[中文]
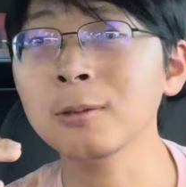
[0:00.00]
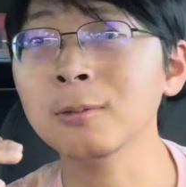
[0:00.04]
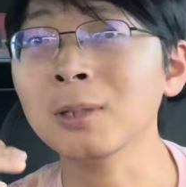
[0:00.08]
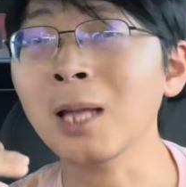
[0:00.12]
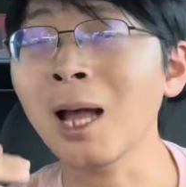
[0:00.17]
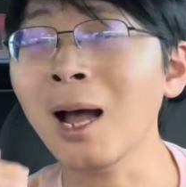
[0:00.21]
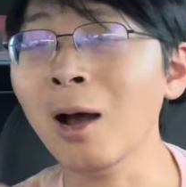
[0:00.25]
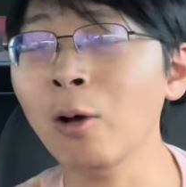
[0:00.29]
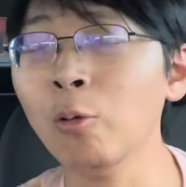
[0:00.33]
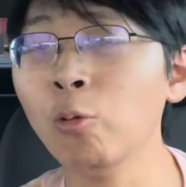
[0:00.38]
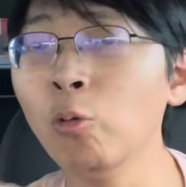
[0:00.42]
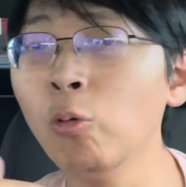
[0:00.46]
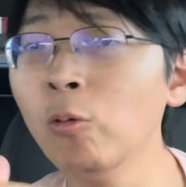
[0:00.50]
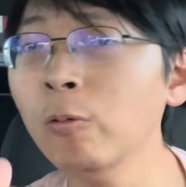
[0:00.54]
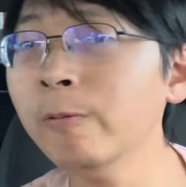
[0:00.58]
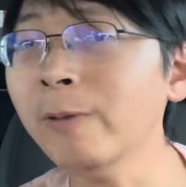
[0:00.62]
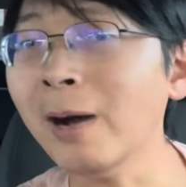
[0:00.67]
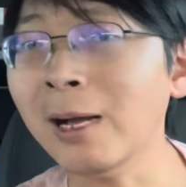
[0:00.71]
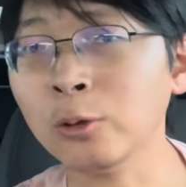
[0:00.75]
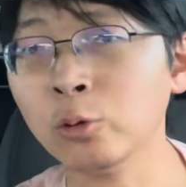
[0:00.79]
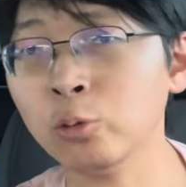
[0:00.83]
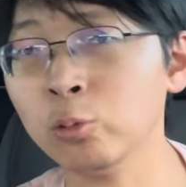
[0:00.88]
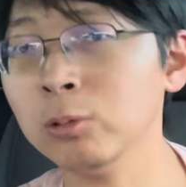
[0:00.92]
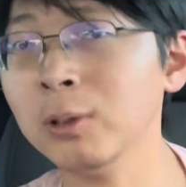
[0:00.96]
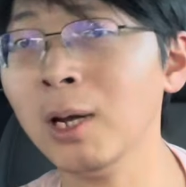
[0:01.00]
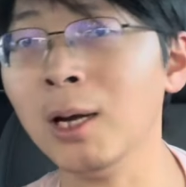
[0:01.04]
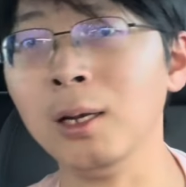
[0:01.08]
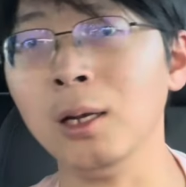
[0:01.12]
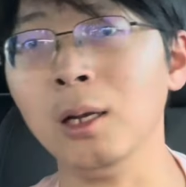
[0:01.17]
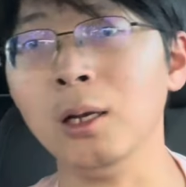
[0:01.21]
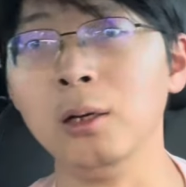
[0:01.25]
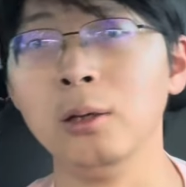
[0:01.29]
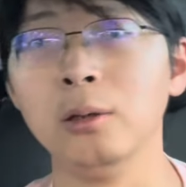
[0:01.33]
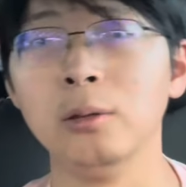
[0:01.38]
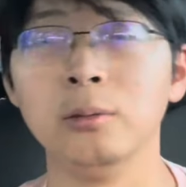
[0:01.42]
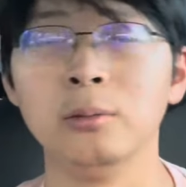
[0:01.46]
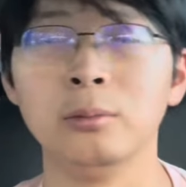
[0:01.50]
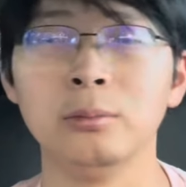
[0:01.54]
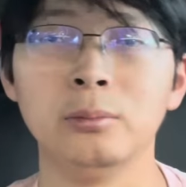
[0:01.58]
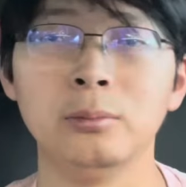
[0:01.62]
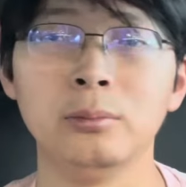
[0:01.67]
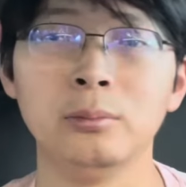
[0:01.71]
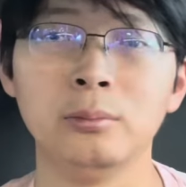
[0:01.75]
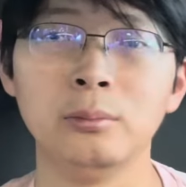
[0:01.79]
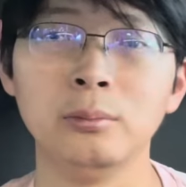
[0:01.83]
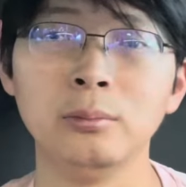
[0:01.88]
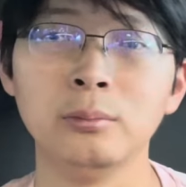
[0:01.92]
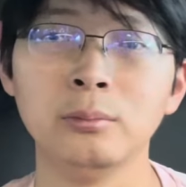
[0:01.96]
它无法阻挡的，
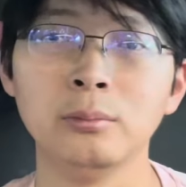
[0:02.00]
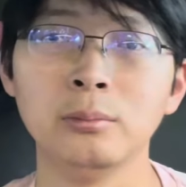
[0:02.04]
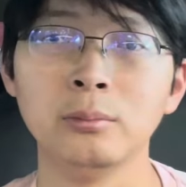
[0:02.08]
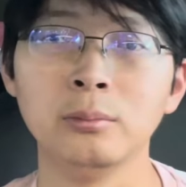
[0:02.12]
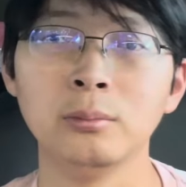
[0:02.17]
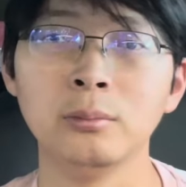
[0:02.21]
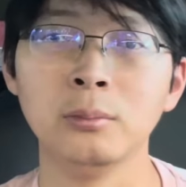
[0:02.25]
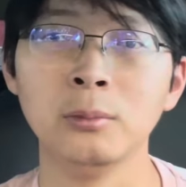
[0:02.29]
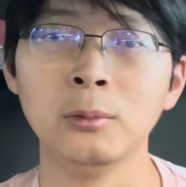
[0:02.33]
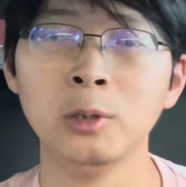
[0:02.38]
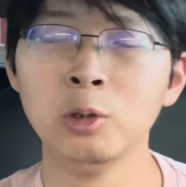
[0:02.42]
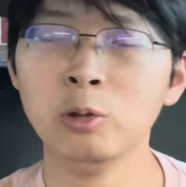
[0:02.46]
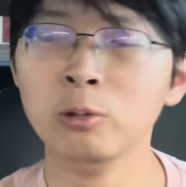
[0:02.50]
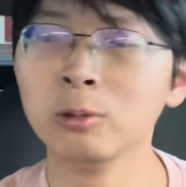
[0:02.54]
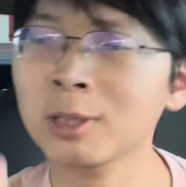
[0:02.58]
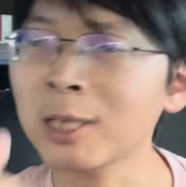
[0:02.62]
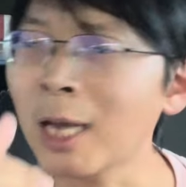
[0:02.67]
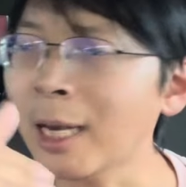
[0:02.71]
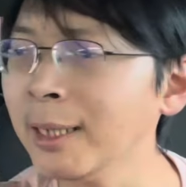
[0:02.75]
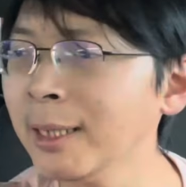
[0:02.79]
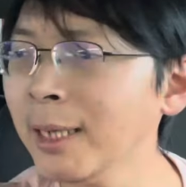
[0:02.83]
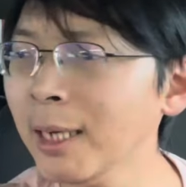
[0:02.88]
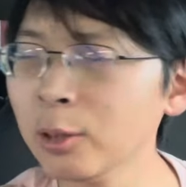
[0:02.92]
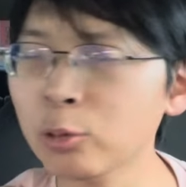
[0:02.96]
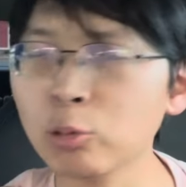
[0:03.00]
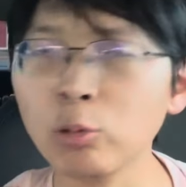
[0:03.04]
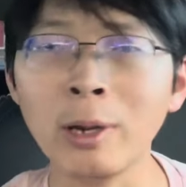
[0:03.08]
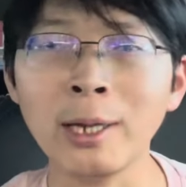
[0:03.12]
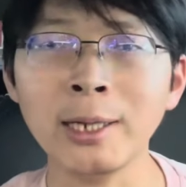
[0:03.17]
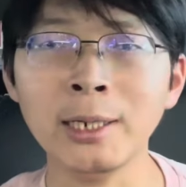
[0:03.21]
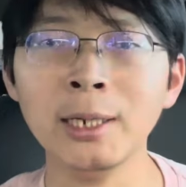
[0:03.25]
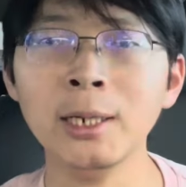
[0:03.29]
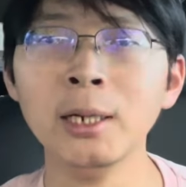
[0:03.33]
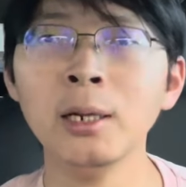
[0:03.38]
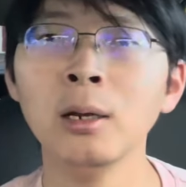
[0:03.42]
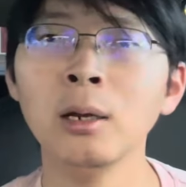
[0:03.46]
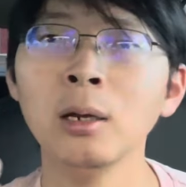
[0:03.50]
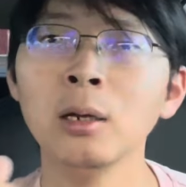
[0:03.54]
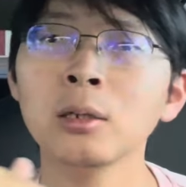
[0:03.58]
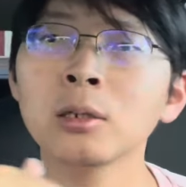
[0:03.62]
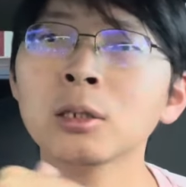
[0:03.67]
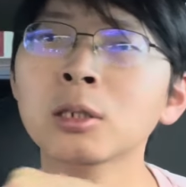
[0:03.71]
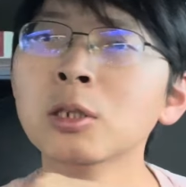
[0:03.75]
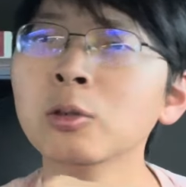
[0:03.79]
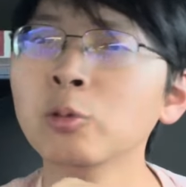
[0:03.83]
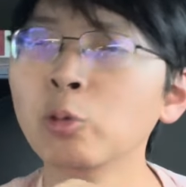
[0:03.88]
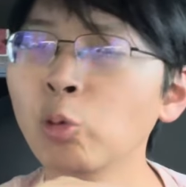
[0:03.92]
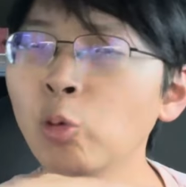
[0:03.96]
就产业转移
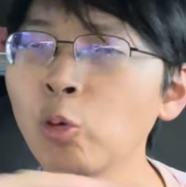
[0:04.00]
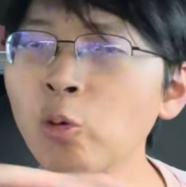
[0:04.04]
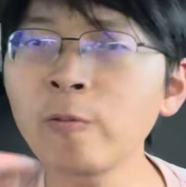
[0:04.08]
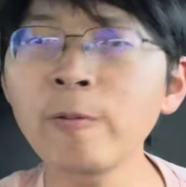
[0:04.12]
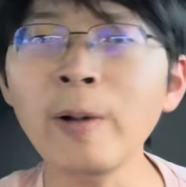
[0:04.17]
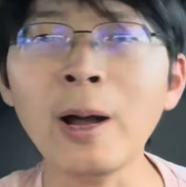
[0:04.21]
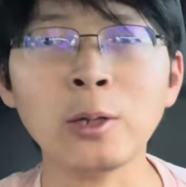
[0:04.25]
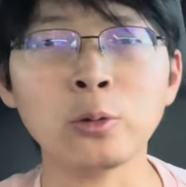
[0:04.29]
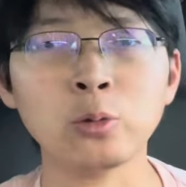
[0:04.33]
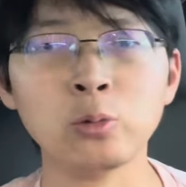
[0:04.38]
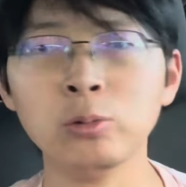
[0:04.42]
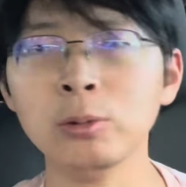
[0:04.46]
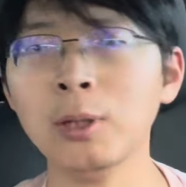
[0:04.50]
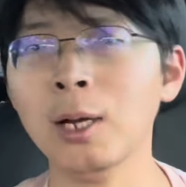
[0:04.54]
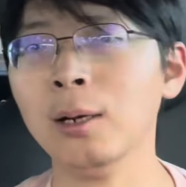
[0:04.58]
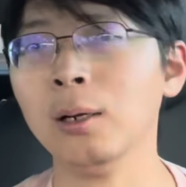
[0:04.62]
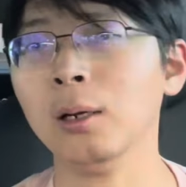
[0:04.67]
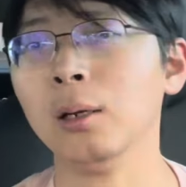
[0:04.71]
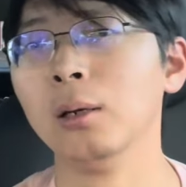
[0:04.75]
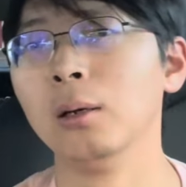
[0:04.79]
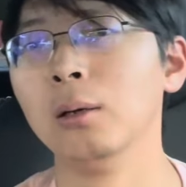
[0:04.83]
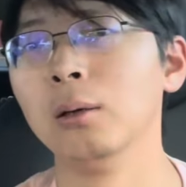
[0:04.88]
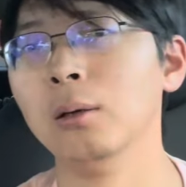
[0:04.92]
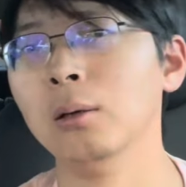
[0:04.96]
是无法阻挡的。